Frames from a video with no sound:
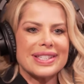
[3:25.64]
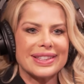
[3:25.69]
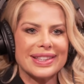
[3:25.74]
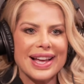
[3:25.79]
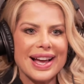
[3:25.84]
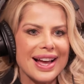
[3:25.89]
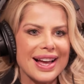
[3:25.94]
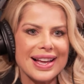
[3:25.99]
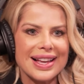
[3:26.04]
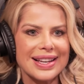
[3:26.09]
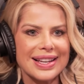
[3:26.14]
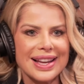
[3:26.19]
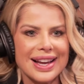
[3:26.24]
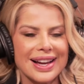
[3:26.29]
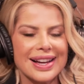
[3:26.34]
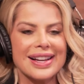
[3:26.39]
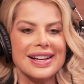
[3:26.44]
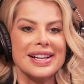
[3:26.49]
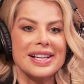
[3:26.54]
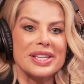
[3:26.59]
a
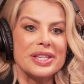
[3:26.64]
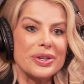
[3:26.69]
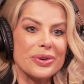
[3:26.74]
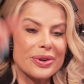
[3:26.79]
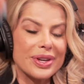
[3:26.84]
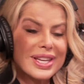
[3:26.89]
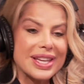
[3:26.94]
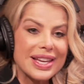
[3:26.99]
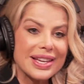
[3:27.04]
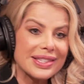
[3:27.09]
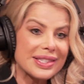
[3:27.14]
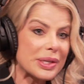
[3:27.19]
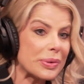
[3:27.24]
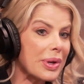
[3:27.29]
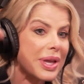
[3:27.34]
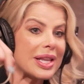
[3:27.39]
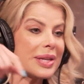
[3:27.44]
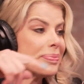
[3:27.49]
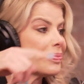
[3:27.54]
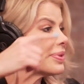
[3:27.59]
Itália. E o guia,
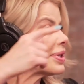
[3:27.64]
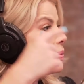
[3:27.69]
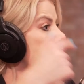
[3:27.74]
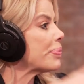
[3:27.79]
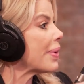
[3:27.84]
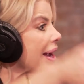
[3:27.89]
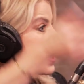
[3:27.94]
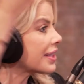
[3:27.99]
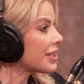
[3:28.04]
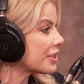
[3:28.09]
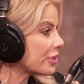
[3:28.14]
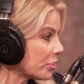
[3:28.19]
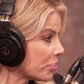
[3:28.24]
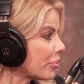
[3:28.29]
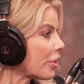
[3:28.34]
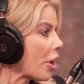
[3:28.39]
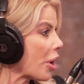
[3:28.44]
ele se perde do